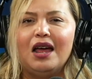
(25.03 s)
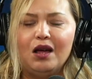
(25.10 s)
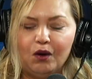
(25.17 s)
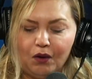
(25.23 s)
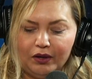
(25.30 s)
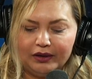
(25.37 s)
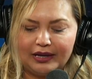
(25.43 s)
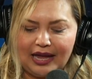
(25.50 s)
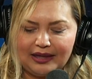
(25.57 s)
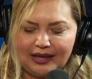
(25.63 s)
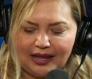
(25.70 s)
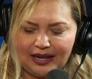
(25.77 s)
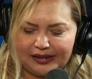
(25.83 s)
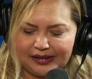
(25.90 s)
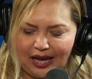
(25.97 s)
Contenta
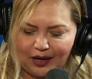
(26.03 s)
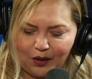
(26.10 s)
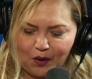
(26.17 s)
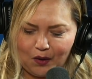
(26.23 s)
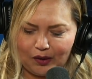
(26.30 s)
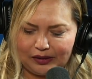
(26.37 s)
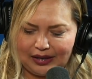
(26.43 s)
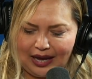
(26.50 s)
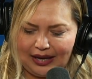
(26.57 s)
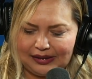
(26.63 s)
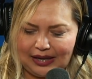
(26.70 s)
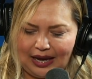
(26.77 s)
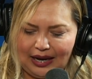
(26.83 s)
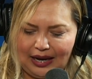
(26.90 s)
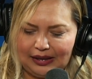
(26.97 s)
de estar con ustedes
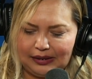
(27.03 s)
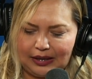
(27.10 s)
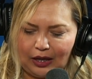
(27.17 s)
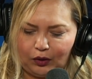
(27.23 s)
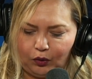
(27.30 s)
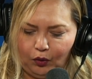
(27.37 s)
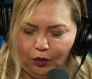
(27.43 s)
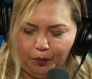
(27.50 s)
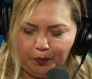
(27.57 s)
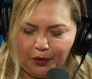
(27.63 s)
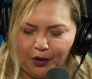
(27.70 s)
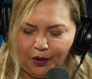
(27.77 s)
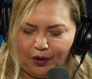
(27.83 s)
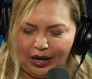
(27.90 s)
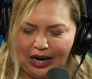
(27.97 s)
en este tu
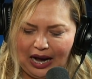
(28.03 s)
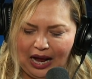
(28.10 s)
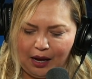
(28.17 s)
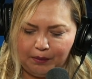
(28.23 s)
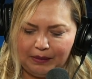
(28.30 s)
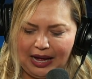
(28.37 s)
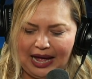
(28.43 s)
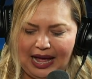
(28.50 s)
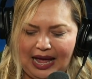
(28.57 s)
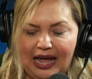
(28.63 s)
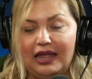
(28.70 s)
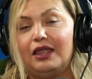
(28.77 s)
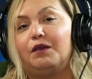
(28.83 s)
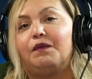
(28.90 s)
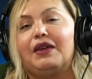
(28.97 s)
programa,
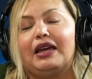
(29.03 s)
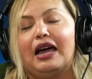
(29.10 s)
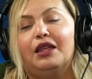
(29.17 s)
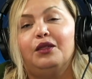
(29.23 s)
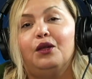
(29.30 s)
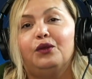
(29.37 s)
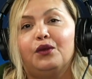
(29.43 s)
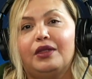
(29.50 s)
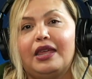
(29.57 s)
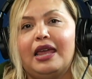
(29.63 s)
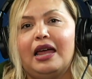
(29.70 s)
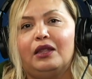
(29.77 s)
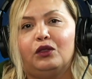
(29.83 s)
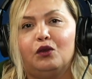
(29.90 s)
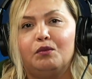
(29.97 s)
edificando tu
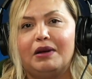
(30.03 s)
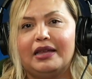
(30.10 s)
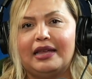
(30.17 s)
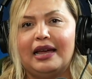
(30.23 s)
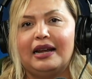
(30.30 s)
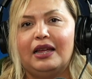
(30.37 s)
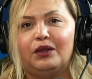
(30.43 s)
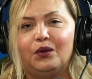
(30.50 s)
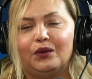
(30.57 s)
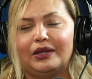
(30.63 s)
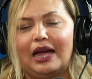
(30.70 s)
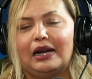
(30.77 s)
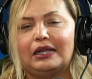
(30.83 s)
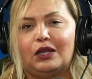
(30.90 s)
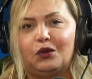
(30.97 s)
día, tu mañana, tu
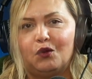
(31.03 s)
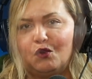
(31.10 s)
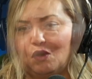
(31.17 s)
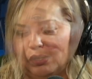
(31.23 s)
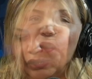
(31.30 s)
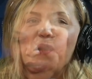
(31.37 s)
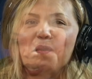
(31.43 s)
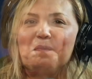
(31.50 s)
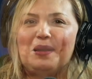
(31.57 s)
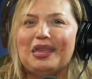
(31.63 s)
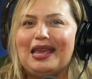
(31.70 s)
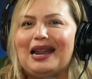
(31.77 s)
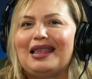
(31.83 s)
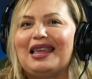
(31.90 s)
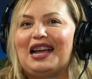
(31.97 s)
tarde, tu noche. Mis
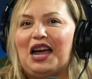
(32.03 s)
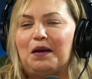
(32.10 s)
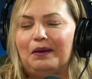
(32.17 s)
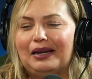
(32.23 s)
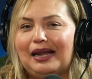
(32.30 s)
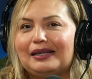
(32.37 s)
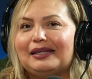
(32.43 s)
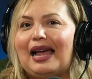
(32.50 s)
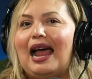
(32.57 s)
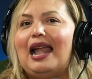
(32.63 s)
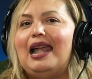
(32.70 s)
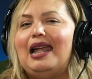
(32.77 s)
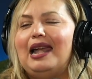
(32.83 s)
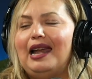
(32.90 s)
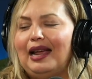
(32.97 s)
compañeras de cabina
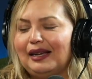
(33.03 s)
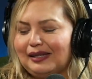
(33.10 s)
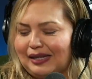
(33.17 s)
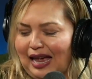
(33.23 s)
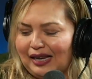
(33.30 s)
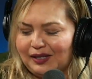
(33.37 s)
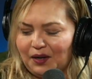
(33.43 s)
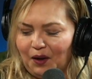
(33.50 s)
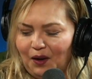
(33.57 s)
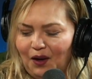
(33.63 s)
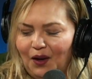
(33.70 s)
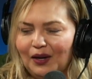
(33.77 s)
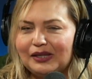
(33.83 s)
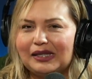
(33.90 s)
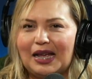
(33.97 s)
están listas
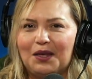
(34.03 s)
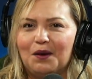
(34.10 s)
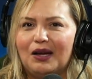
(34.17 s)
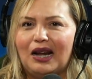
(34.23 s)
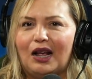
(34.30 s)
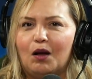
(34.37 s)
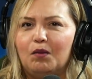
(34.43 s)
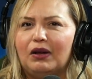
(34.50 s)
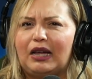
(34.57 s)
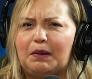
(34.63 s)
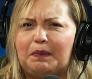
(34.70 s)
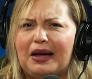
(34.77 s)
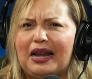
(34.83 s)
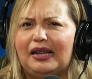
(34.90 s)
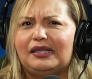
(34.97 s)
hoy, señores, como que
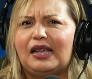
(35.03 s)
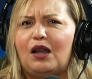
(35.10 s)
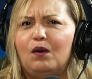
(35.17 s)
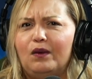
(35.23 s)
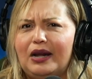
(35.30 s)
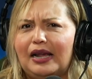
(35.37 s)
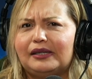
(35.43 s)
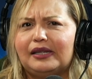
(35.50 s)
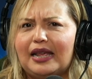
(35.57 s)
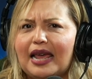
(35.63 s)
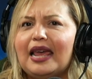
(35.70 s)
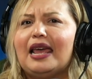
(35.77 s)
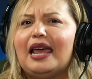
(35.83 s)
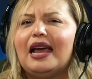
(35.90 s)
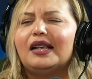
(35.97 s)
parece lunes
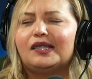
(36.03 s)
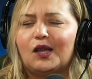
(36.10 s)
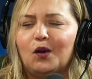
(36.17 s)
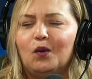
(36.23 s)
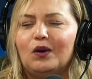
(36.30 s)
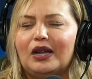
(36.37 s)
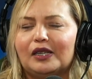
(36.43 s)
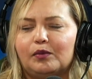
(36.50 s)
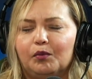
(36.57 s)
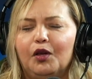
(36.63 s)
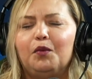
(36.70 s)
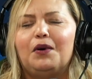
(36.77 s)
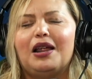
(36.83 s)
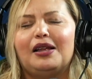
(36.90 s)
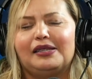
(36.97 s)
y es lunes. Muy
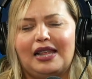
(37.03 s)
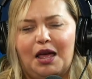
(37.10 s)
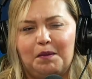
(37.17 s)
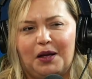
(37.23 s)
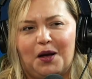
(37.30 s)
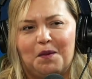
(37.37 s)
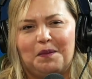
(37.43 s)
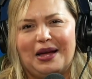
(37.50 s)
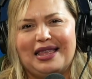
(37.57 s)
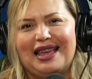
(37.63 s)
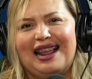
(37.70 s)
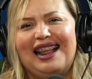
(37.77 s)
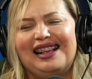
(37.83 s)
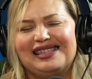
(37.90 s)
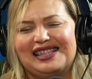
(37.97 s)
buenos días, mis compañeras